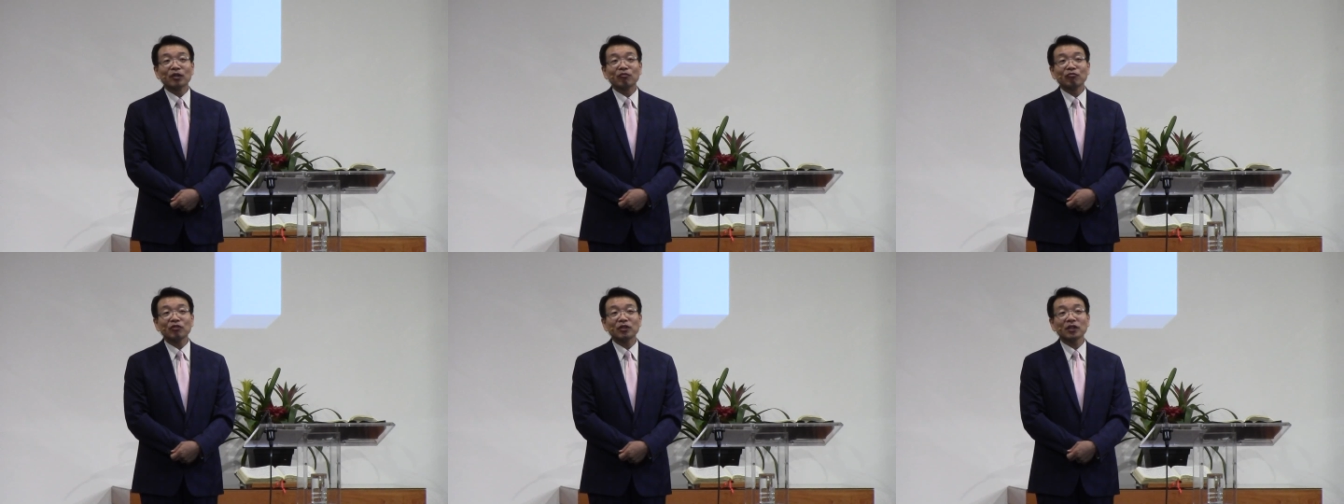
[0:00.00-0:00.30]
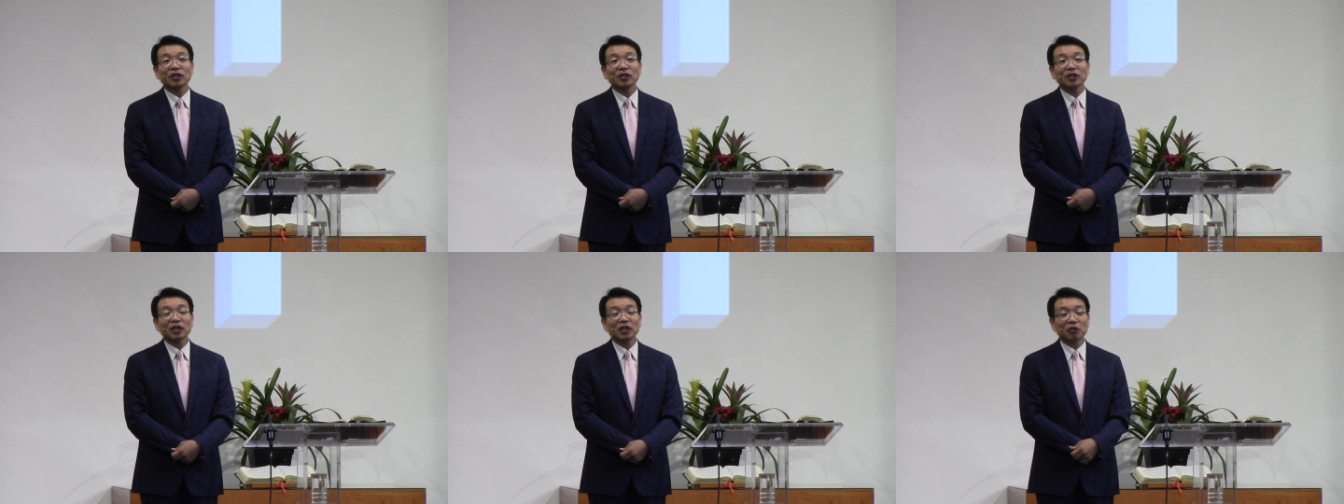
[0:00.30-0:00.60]

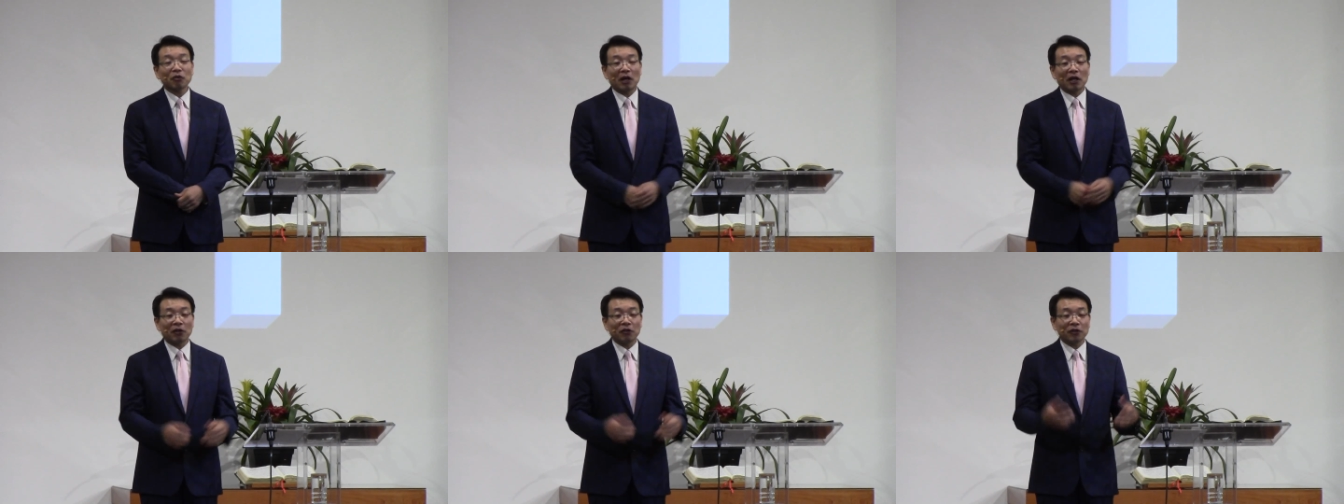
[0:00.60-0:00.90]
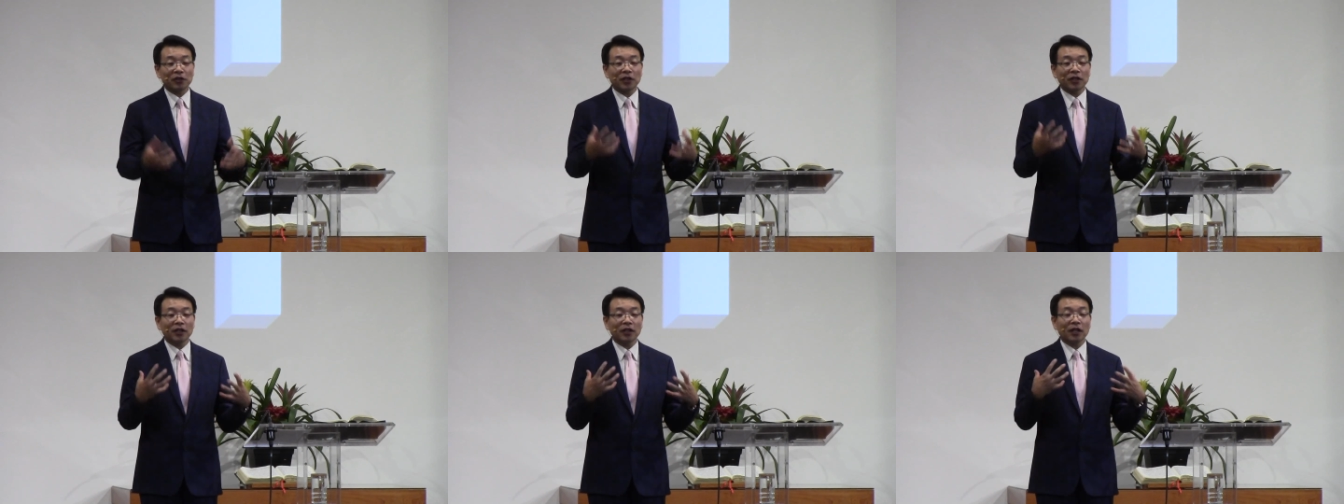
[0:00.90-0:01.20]
우리
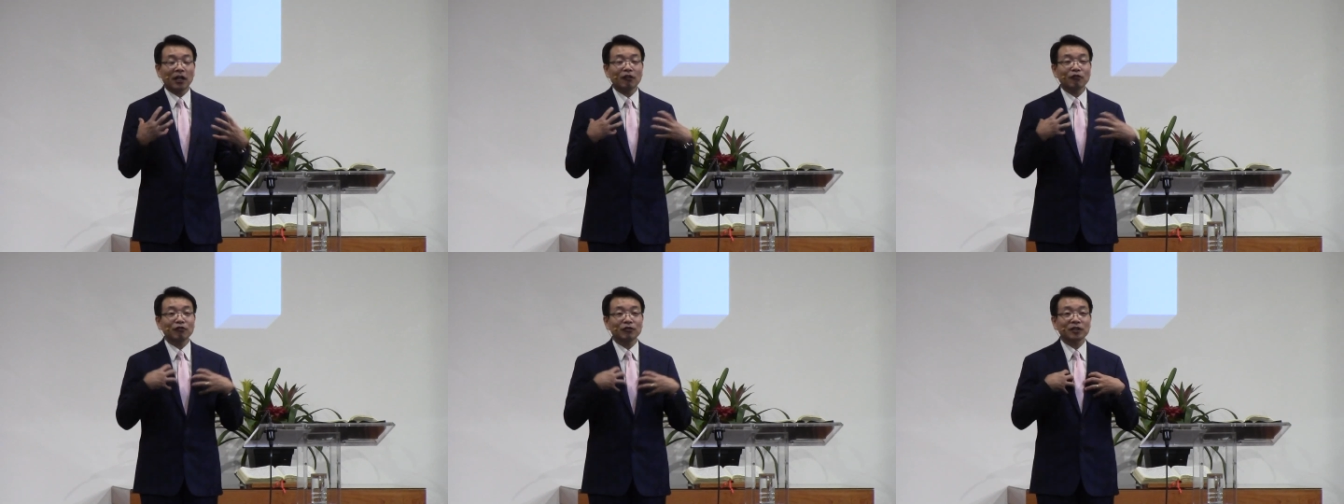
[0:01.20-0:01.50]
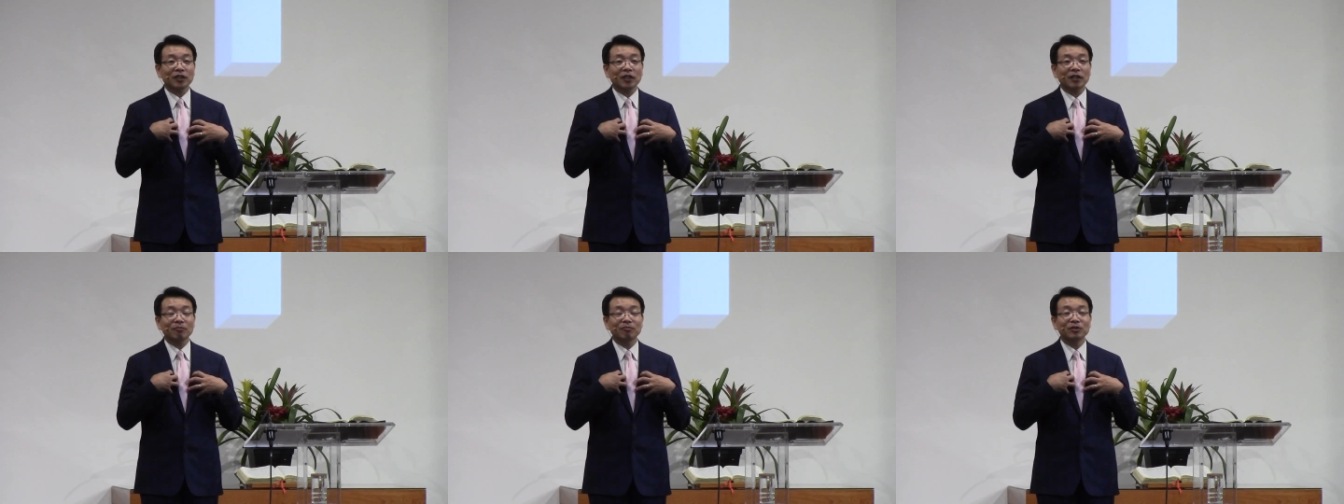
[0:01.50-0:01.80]
과거에 한국
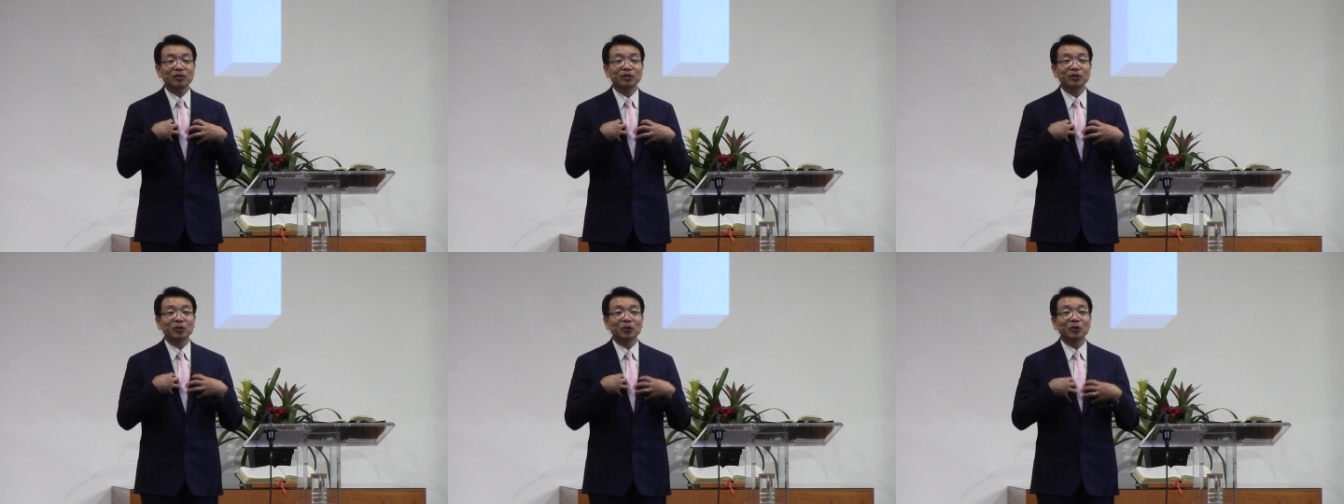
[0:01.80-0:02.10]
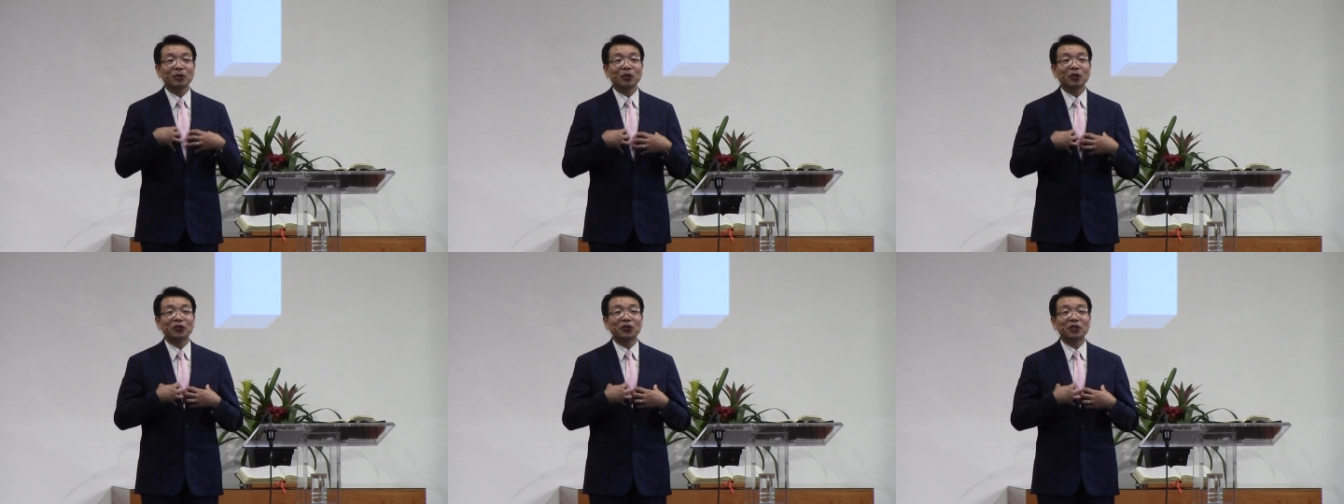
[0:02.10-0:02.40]

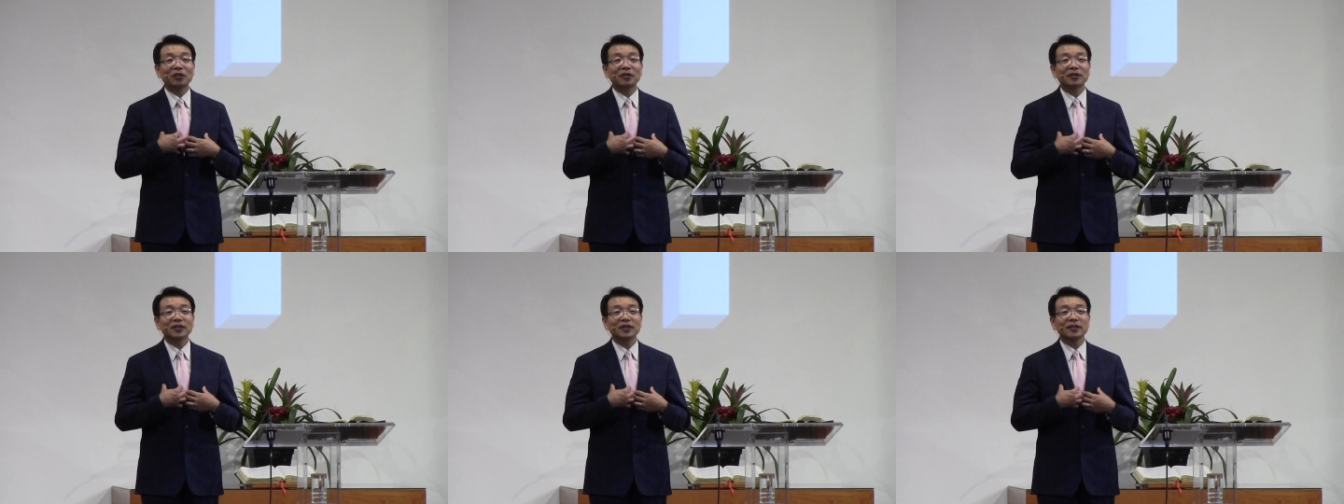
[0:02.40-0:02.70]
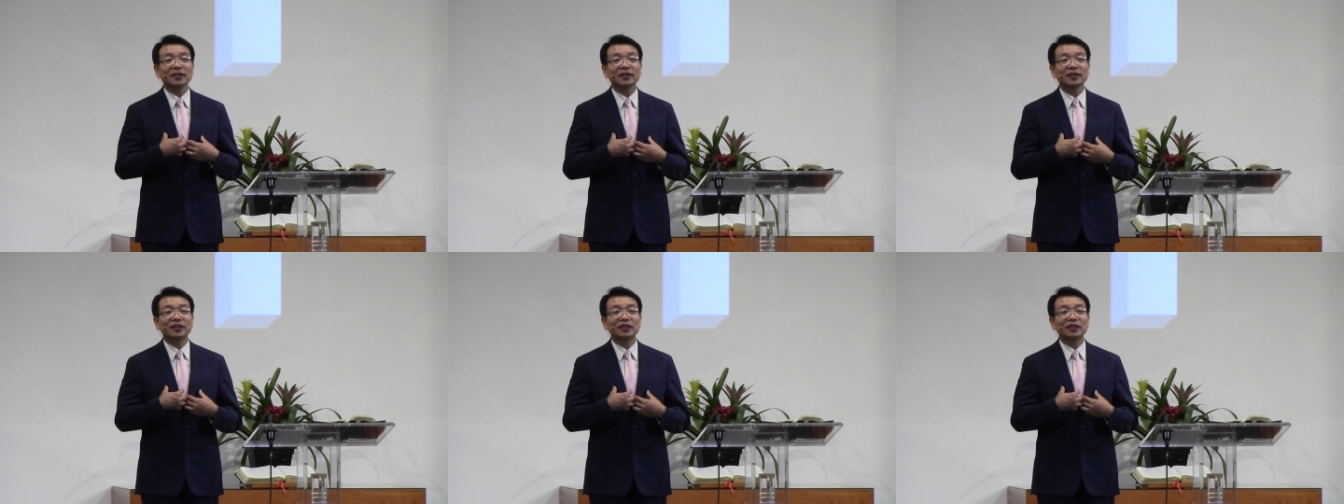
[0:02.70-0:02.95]
사람들도 어떤 음,